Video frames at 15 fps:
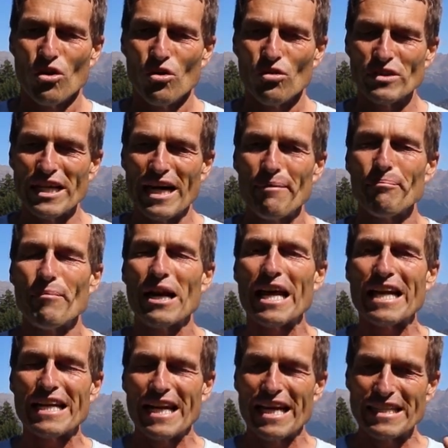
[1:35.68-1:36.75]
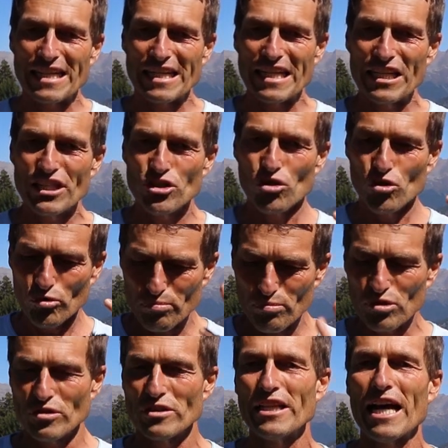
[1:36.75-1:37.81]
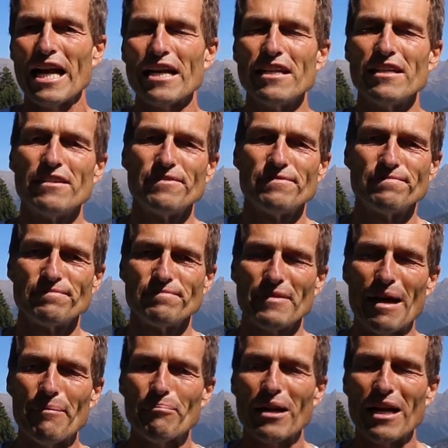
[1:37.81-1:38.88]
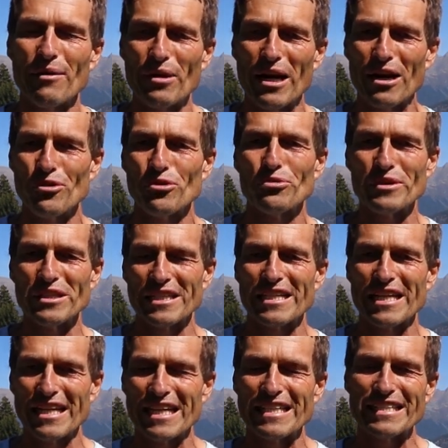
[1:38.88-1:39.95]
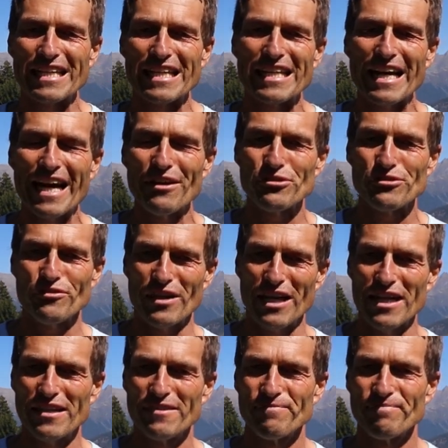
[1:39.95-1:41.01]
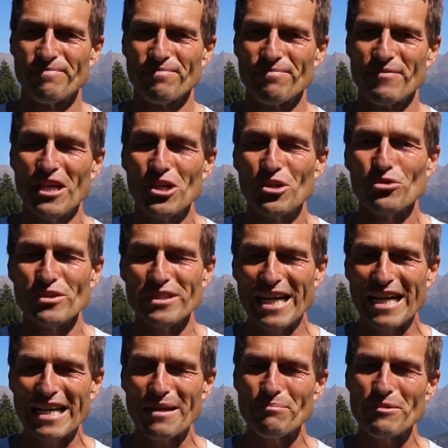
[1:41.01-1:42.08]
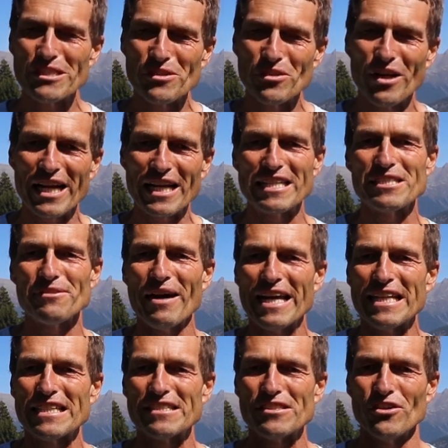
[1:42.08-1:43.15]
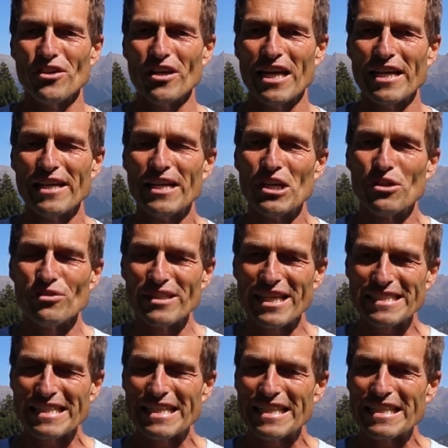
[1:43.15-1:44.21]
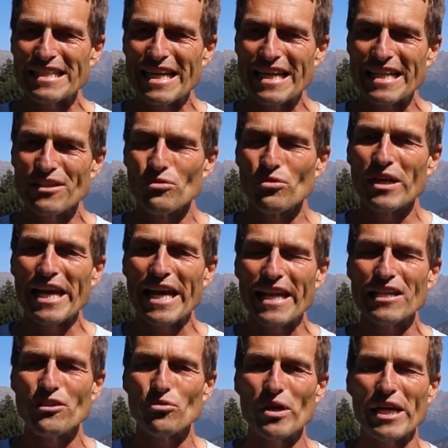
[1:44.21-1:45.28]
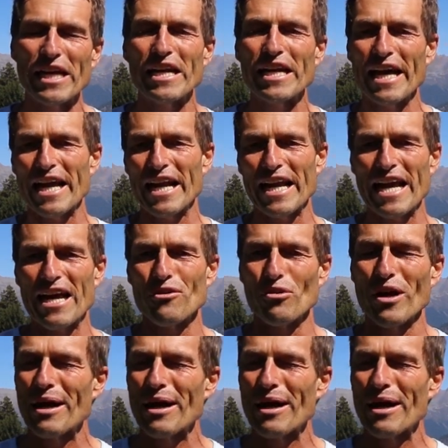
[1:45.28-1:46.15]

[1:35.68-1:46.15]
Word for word: Und da hat man einen Energieschub und dann hat man aber auch wieder den Energieausfall. Und dann gibt es noch eine zweite Säule und das geht in Richtung ketogene Ernährung.